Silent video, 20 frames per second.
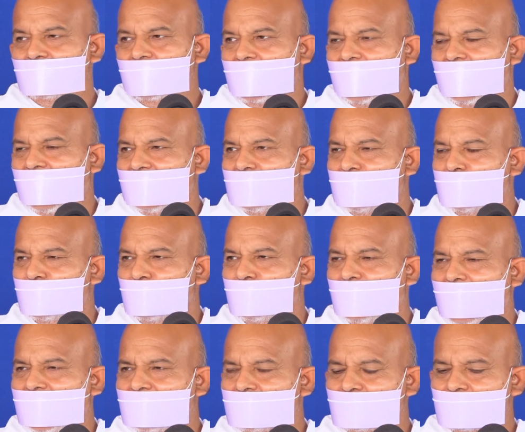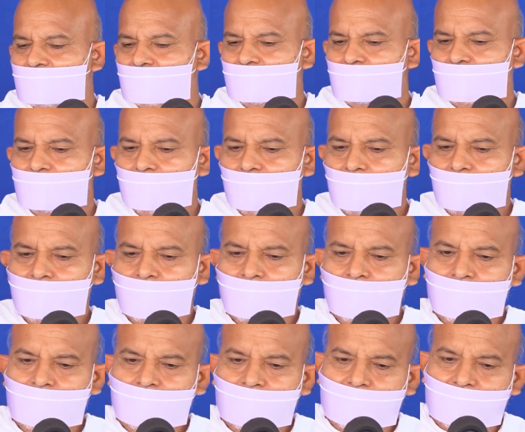हाल हुआ
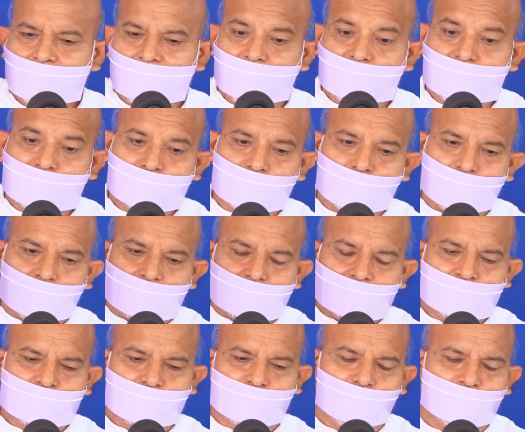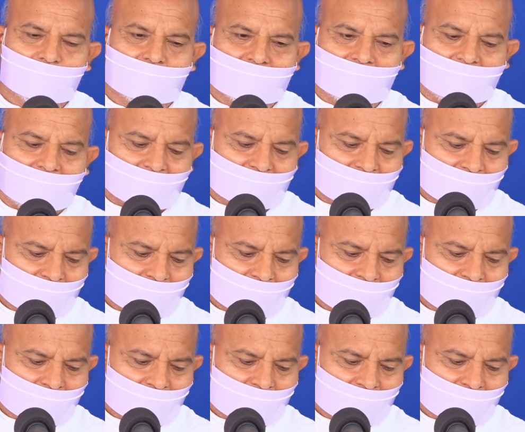एक तो सो गया